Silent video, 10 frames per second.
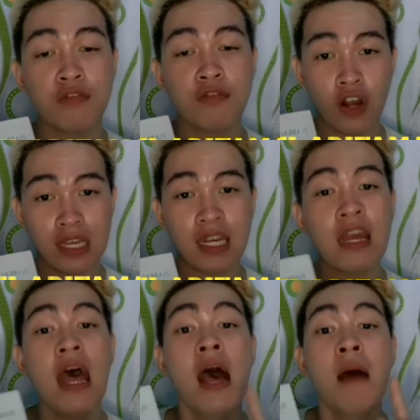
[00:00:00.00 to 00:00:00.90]
free
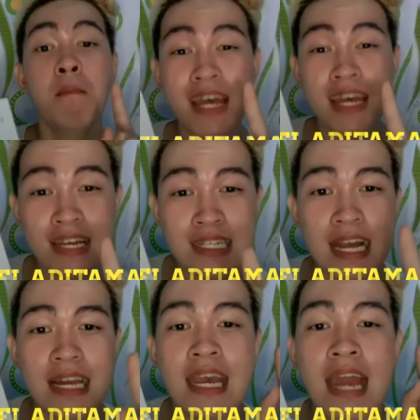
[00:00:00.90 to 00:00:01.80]
ongkir
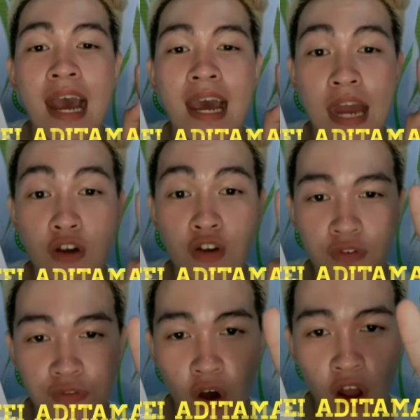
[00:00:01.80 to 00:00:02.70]
plus kalian akan
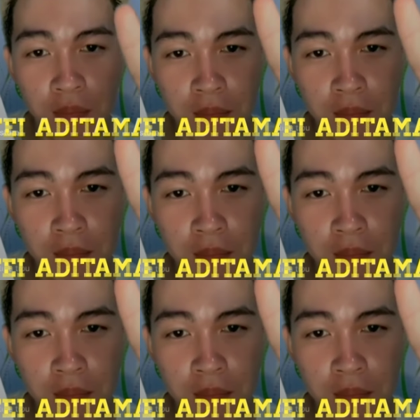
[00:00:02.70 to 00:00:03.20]
aku fall